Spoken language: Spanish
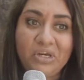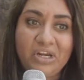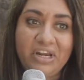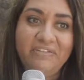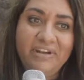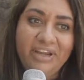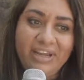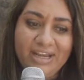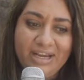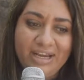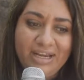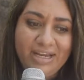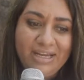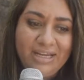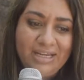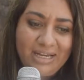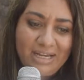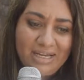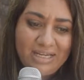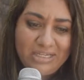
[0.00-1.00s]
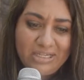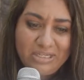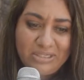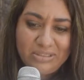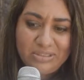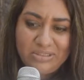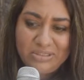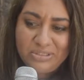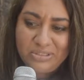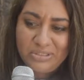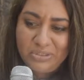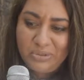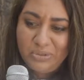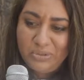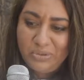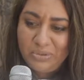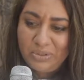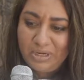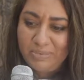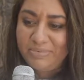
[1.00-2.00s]
Rebeca, ah,
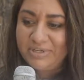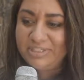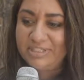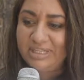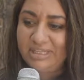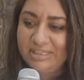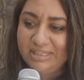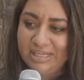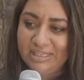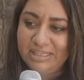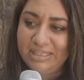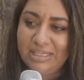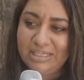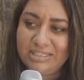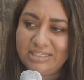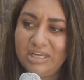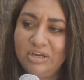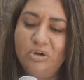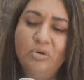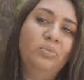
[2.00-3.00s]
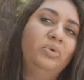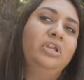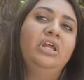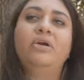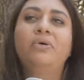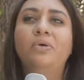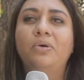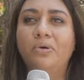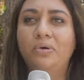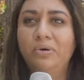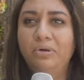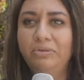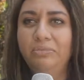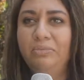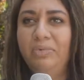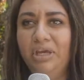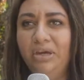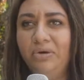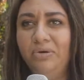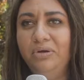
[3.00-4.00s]
su representante, se comunicó
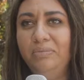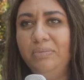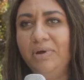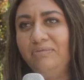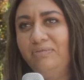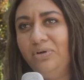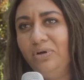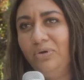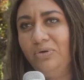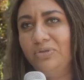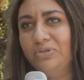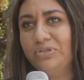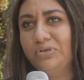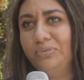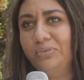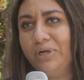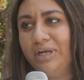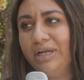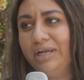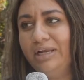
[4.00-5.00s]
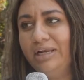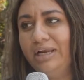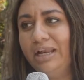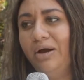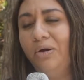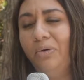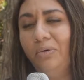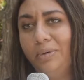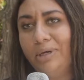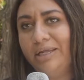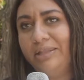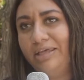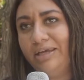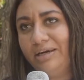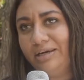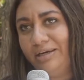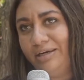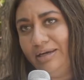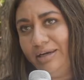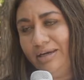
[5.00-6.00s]
conmigo y me habló sobre la obra
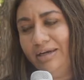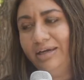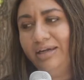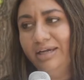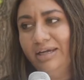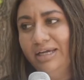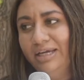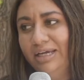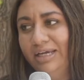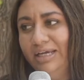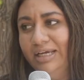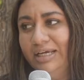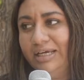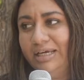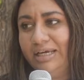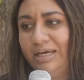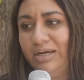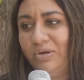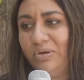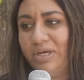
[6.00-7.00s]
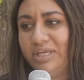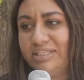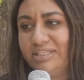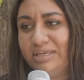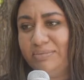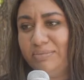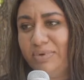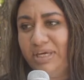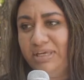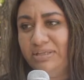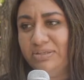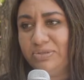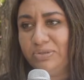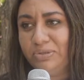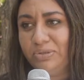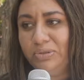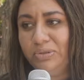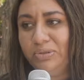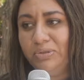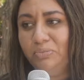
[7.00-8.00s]
de René, creo que se me
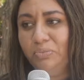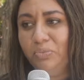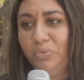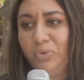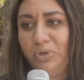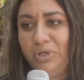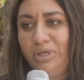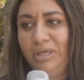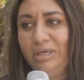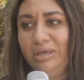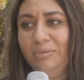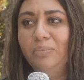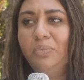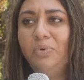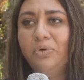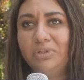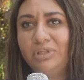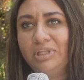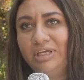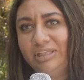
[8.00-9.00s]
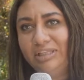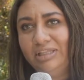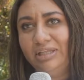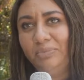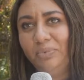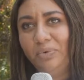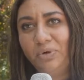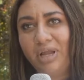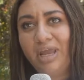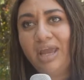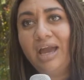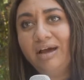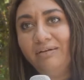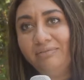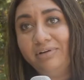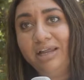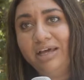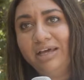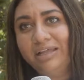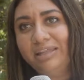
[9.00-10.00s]
hizo muy importante porque
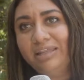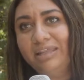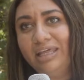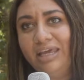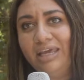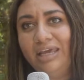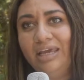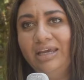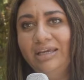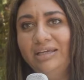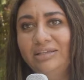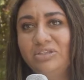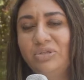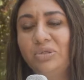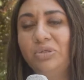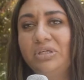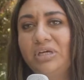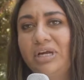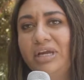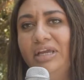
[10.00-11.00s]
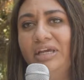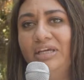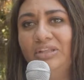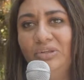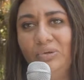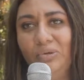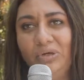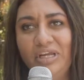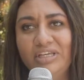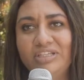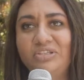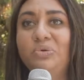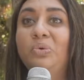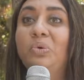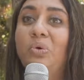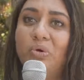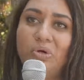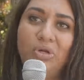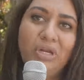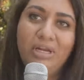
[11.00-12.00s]
habla de su trayectoria,
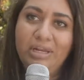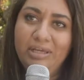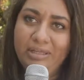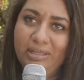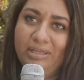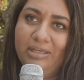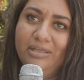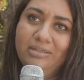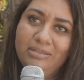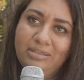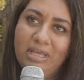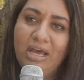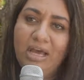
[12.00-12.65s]
su jornada,